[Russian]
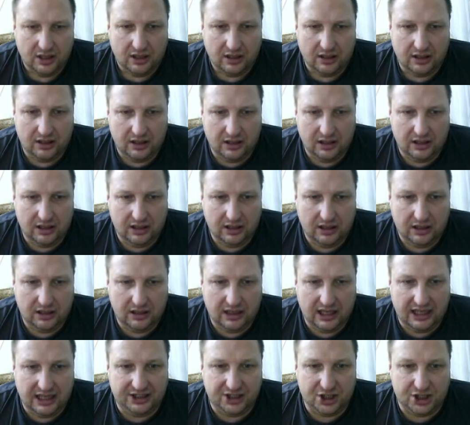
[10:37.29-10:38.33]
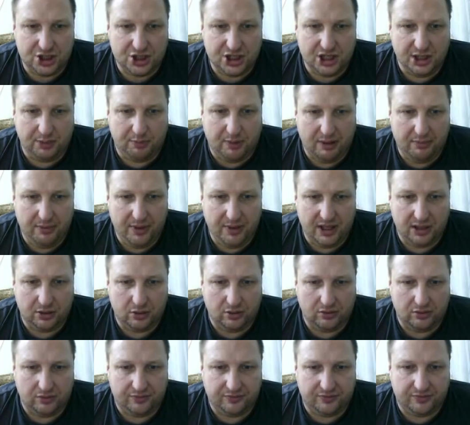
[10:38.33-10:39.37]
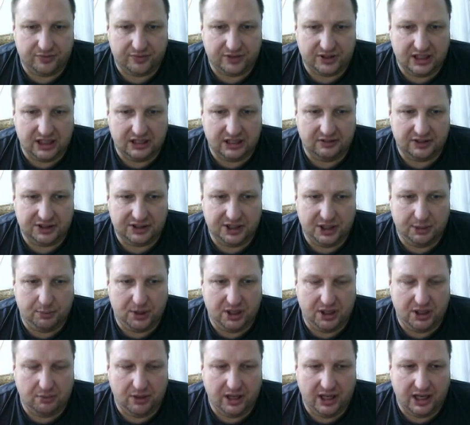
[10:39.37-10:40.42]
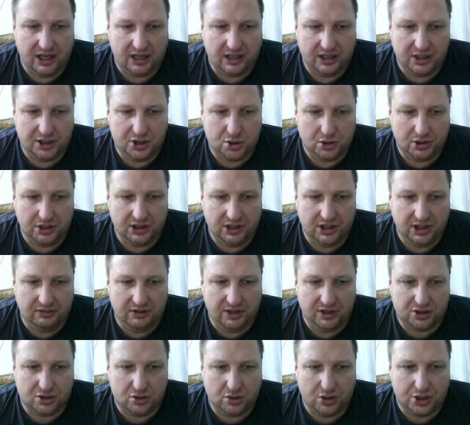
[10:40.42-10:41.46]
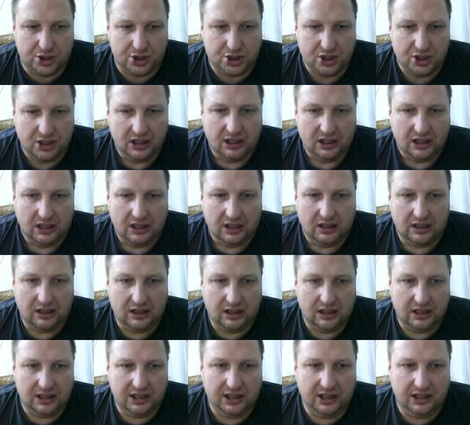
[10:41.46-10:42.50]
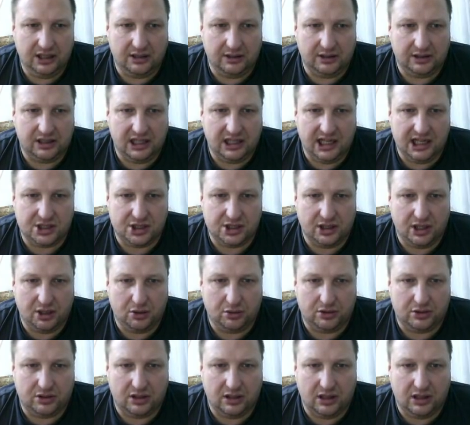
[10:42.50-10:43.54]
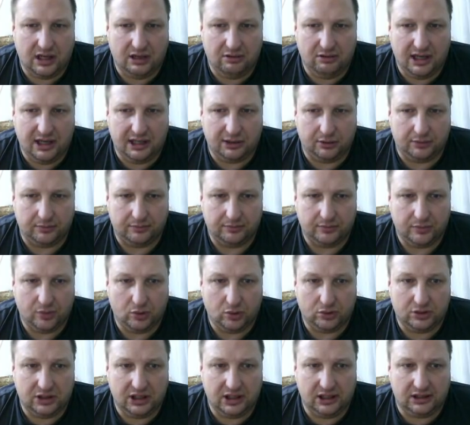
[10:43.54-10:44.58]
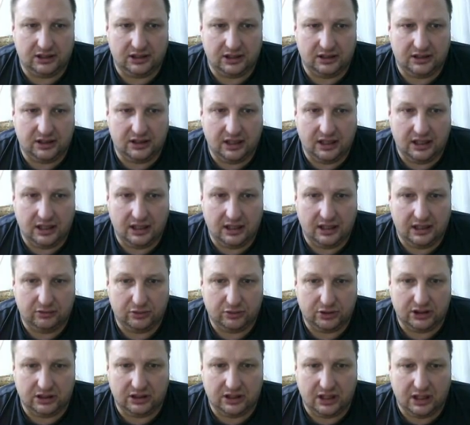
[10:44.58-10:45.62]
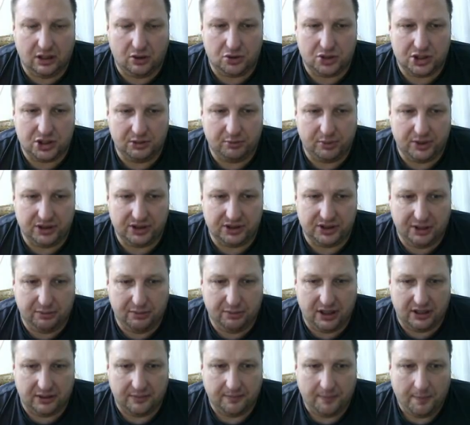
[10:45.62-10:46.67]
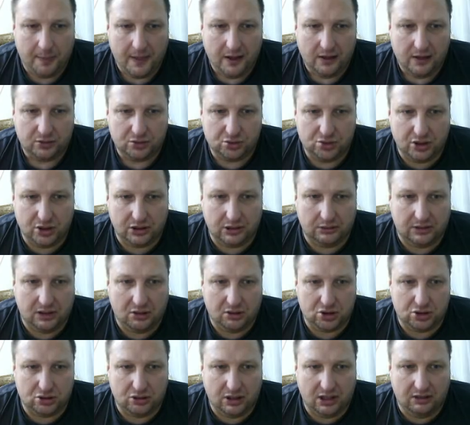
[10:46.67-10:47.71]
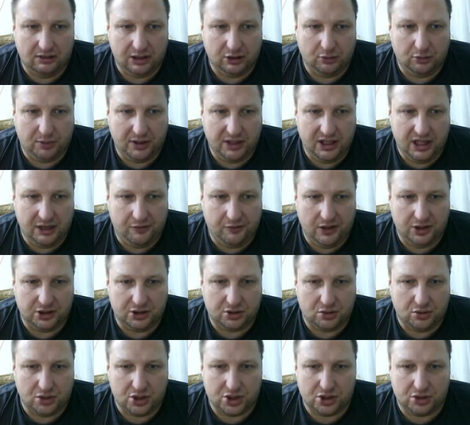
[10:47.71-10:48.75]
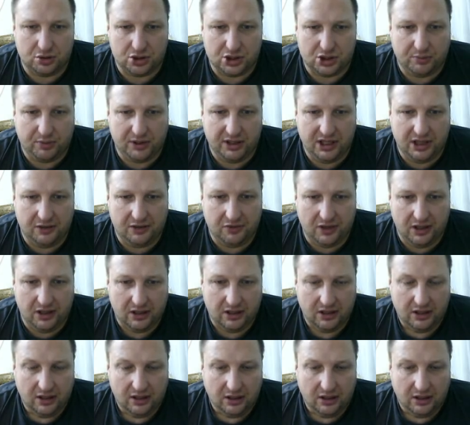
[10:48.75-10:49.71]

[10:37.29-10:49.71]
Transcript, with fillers: Э, одержи победу. В 125 боях еще один Ивари Скорч. Э, и э, дальше дают Равану. Вот это да, вот это хорошие призы, ребят. С учетом того, что Равану понерфили и Скоржи тоже понерфили.